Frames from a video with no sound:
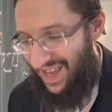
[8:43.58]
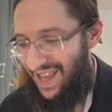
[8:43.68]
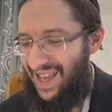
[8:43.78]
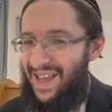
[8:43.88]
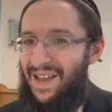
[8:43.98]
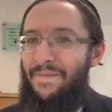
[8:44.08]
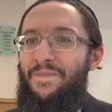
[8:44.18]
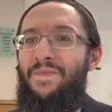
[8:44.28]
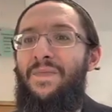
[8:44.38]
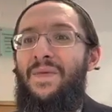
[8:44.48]
D'ailleurs, c'est le seul
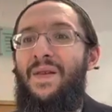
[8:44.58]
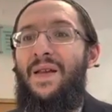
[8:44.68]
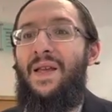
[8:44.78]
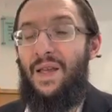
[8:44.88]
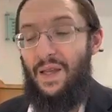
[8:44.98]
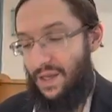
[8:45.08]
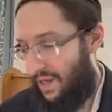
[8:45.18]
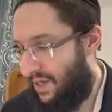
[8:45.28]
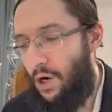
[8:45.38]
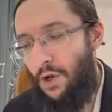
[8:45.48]
hein, qui est né d'un
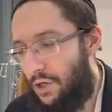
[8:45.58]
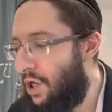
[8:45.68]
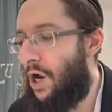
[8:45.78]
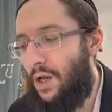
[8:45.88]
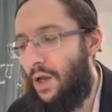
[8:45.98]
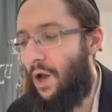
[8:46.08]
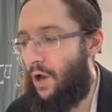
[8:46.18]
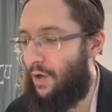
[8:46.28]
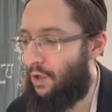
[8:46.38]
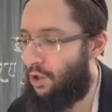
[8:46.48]
mariage. C'est le seul
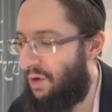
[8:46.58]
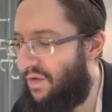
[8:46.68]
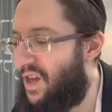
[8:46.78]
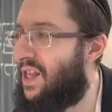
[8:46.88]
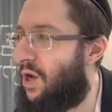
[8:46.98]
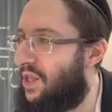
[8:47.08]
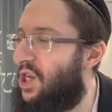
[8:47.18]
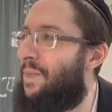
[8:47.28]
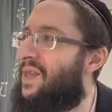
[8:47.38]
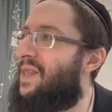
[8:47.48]
euh, juif qui est né en
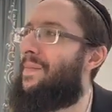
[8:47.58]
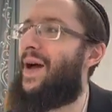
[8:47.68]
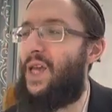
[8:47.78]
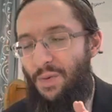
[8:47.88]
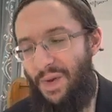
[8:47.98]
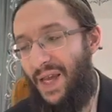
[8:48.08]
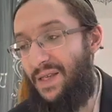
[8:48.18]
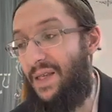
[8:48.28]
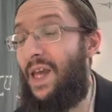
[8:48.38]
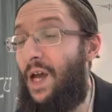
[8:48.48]
Égypte d'un mariage
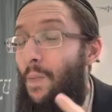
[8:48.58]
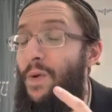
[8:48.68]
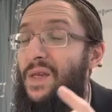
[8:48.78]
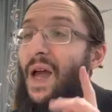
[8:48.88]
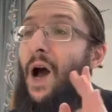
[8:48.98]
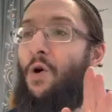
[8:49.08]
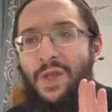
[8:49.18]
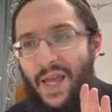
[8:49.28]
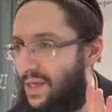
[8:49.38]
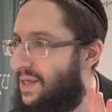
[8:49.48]
mixte et en plus c'était un
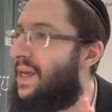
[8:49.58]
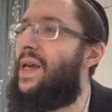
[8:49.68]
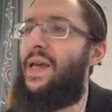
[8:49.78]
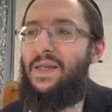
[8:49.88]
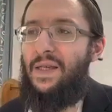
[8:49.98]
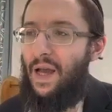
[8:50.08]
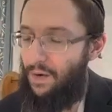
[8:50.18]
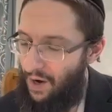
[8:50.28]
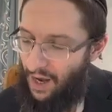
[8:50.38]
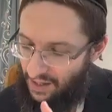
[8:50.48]
honnête.
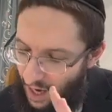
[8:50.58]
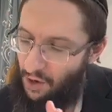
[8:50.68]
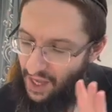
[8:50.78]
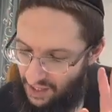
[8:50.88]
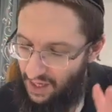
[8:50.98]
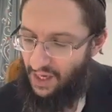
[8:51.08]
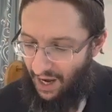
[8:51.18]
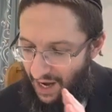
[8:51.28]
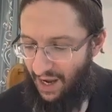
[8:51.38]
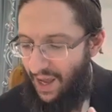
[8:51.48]
Voilà, c'est un honnête, c'est-à-dire
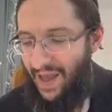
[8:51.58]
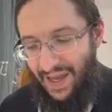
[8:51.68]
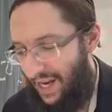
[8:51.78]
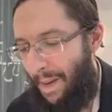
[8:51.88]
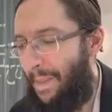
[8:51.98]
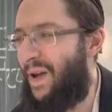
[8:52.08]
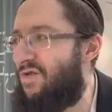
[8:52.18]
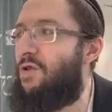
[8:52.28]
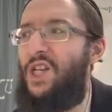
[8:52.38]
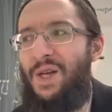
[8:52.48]
il n'a pas
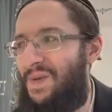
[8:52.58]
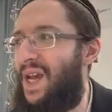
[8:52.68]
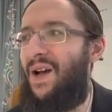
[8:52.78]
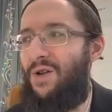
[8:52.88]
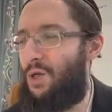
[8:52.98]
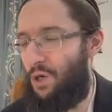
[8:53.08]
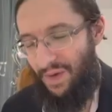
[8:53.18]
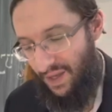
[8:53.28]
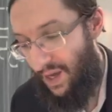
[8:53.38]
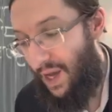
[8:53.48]
prévenu l'Égyptien euh,
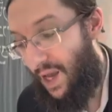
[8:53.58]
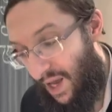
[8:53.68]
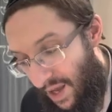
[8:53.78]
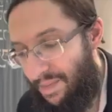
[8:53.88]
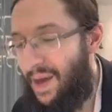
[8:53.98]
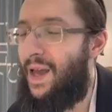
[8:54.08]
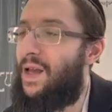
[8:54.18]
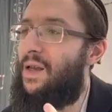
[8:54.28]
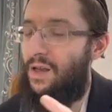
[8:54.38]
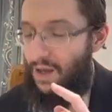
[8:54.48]

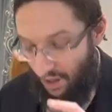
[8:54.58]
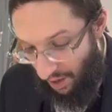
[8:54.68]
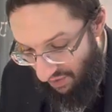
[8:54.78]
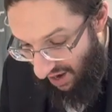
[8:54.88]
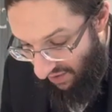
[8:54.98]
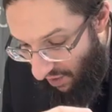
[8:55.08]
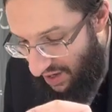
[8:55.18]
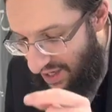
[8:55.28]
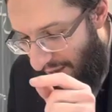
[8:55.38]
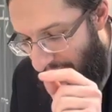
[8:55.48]
Mais comme vous allez le voir,
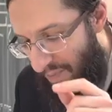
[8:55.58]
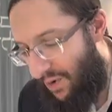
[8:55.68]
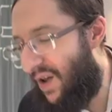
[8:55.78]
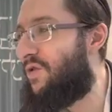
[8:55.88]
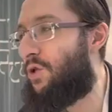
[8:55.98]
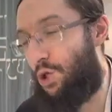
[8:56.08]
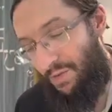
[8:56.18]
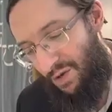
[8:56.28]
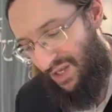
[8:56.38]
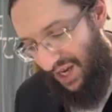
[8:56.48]
c'était un petit peu de la faute de
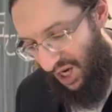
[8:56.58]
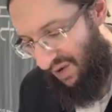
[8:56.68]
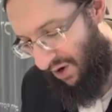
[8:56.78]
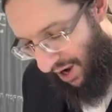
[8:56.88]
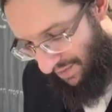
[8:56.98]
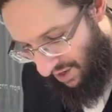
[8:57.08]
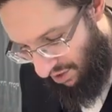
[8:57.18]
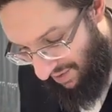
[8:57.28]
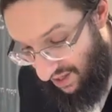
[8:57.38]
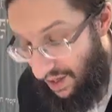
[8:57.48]
Shlomit aussi. Rachid va le ramener
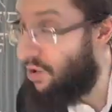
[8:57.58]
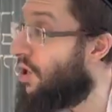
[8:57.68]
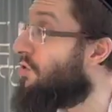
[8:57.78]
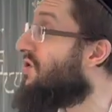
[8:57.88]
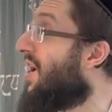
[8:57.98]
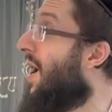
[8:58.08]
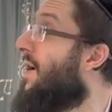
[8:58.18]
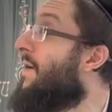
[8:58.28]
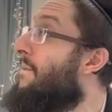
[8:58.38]
merde. Donc en tout cas.